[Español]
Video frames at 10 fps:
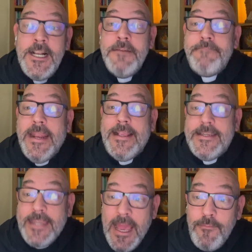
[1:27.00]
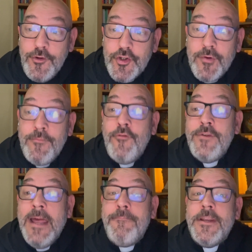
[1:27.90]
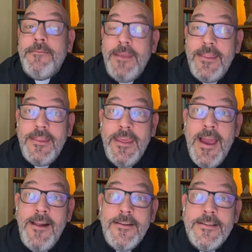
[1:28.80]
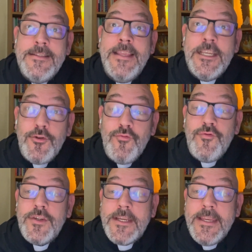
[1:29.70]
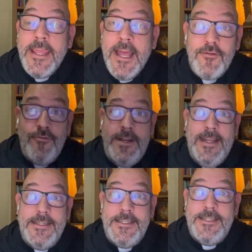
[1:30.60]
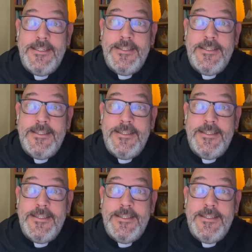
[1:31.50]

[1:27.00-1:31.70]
para que seamos como una primicia de sus criaturas.